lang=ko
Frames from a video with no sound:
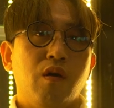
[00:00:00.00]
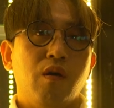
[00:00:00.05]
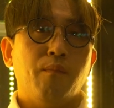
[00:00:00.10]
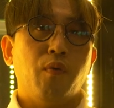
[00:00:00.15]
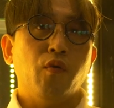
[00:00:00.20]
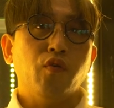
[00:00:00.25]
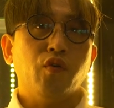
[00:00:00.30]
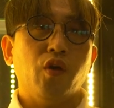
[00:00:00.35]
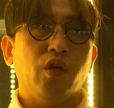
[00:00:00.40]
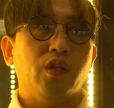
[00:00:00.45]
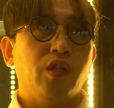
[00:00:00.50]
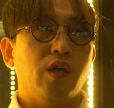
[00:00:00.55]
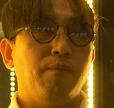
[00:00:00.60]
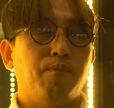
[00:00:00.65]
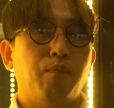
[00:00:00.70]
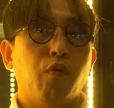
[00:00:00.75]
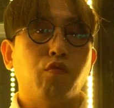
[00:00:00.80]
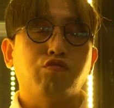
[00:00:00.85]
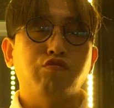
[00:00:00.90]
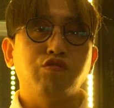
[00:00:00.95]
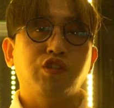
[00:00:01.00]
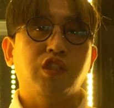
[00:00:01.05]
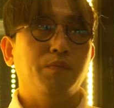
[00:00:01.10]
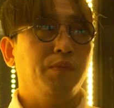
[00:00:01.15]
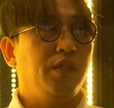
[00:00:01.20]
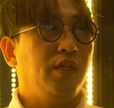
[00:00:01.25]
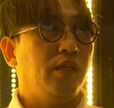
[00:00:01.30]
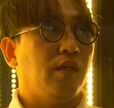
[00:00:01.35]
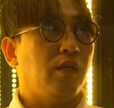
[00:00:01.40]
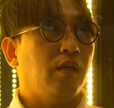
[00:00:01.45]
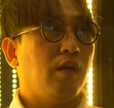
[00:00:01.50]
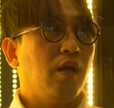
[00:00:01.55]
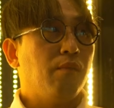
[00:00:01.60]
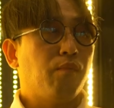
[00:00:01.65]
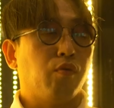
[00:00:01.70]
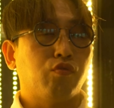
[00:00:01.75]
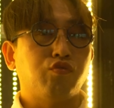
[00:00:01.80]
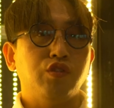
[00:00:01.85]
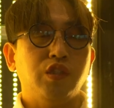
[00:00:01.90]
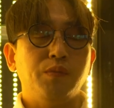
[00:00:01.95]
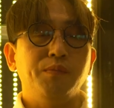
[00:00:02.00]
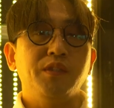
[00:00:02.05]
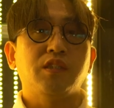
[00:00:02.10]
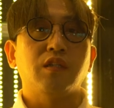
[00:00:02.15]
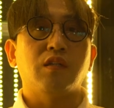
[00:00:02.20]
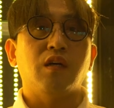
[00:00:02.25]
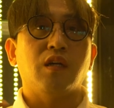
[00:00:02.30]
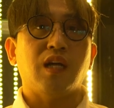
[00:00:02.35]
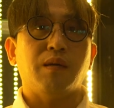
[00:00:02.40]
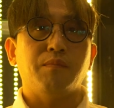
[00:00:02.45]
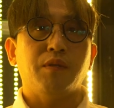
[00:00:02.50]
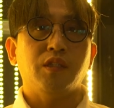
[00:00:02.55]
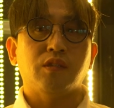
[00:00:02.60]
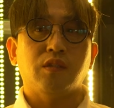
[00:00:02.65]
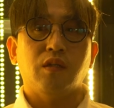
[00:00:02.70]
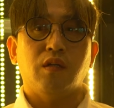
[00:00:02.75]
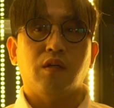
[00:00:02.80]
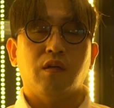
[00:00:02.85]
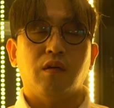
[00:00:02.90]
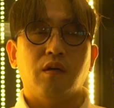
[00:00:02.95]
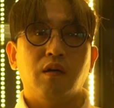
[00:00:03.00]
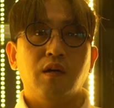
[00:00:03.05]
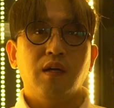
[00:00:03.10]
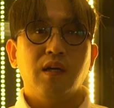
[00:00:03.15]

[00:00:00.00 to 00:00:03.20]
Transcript: 폭력에 대한 복수심이 복수심이 드러나면서